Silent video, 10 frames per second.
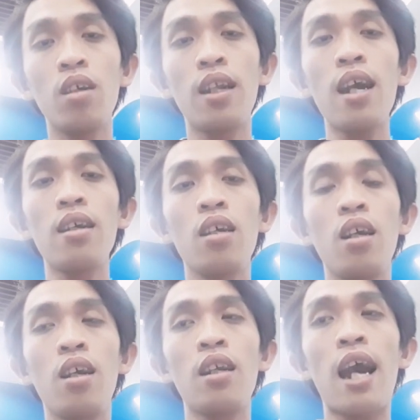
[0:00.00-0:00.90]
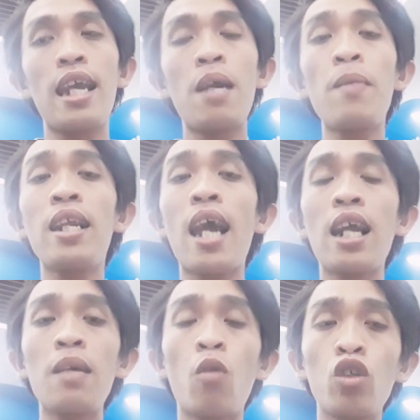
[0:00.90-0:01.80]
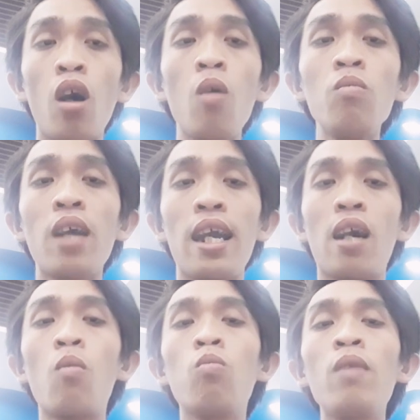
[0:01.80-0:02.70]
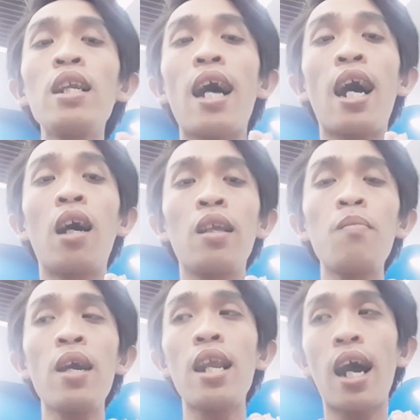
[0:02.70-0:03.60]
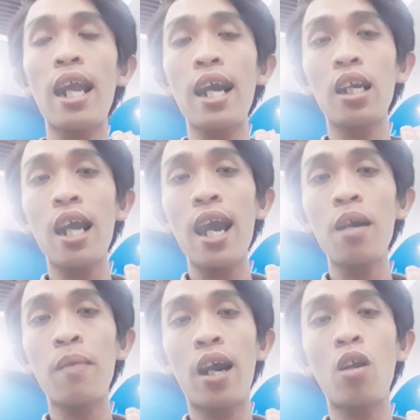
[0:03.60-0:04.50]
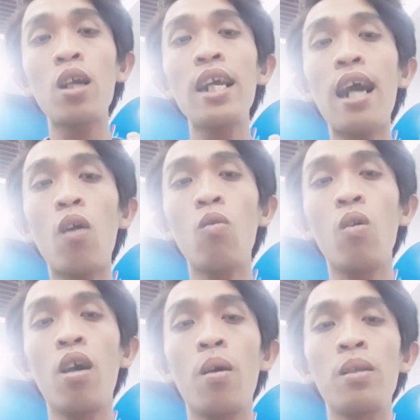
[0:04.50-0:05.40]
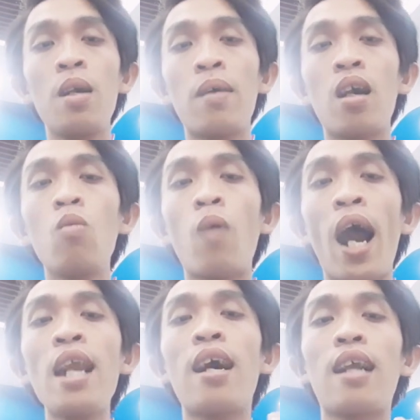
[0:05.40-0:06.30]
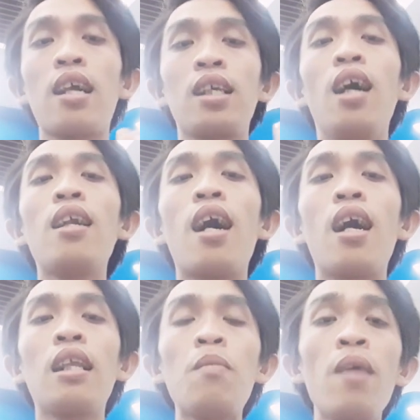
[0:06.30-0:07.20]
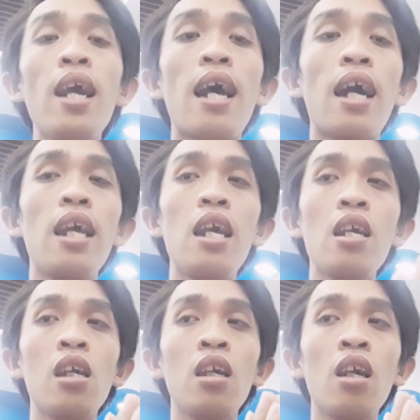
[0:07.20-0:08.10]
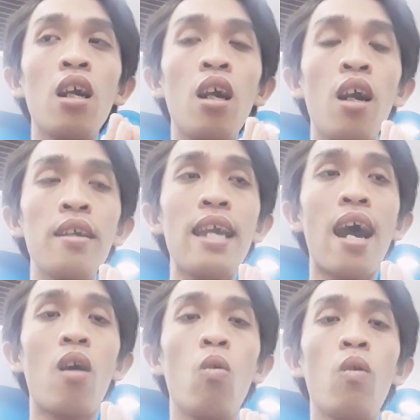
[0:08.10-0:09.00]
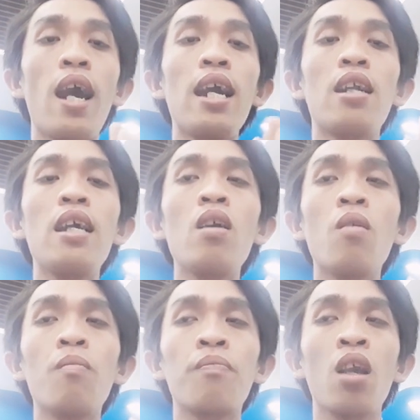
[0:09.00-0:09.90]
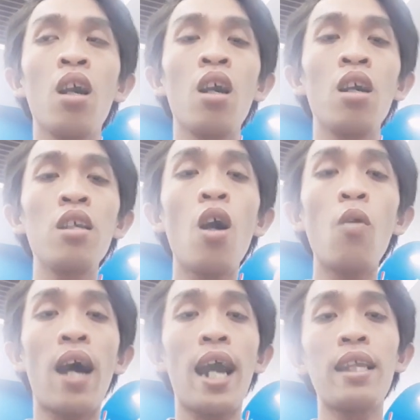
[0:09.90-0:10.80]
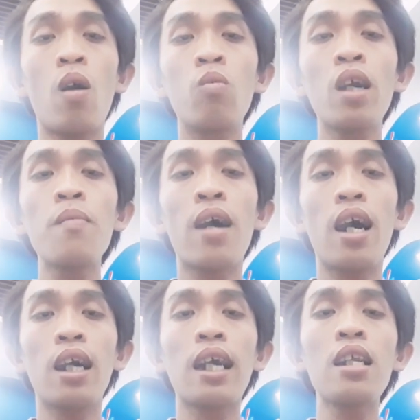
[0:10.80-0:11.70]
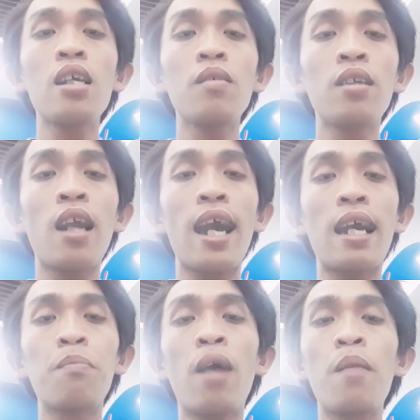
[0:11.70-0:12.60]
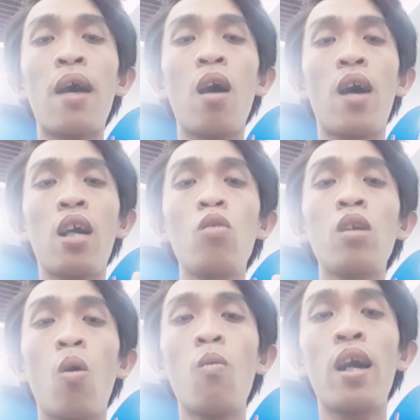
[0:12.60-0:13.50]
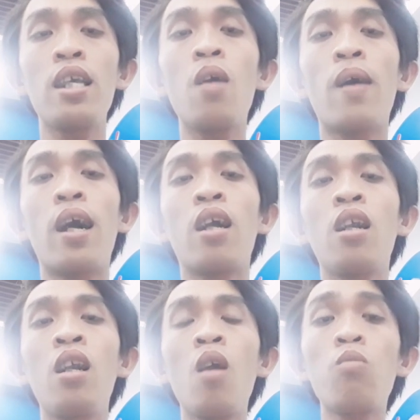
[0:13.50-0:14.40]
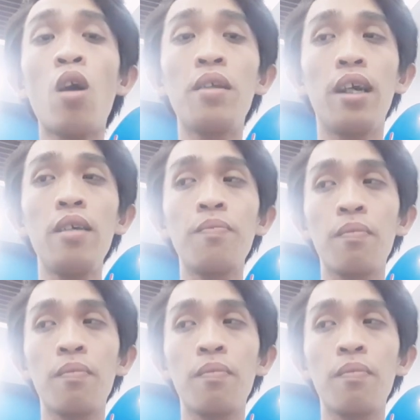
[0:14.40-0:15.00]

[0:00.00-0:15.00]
đó thì Diễm My đang đi bỏ trốn thì không biết là Diễm My là đang đang mà nó đi đâu nhưng mà không phải là thật sự là Diễm My là đi à, vào hay là đi um, vô lại trong cái mà cái thiền âm bên bà hòa vũ trụ mà như mà lúc đó nữa